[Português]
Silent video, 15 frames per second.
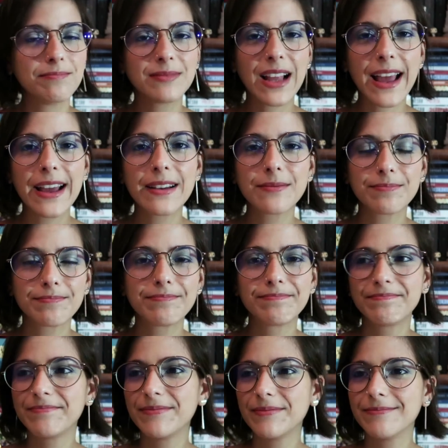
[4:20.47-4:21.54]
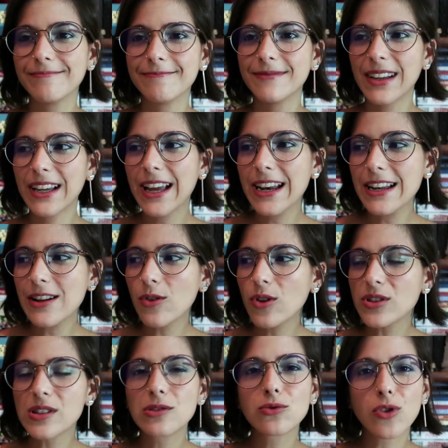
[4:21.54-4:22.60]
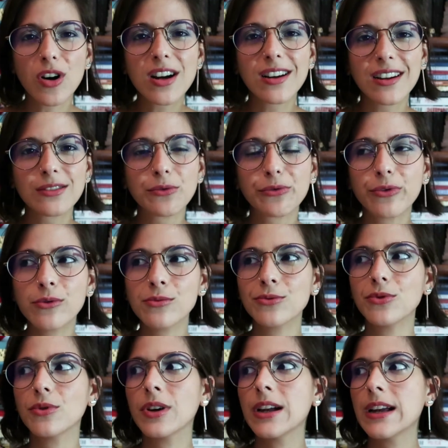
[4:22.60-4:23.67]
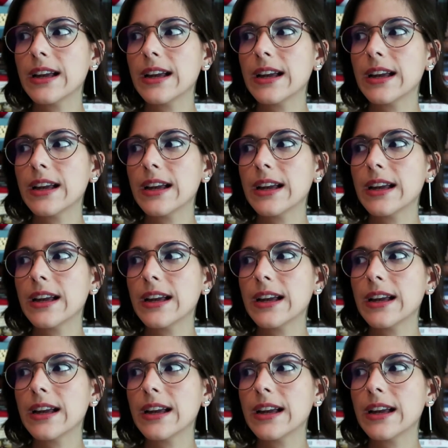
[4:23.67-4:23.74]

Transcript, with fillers: né, aquele negócio que toca lá no fundo.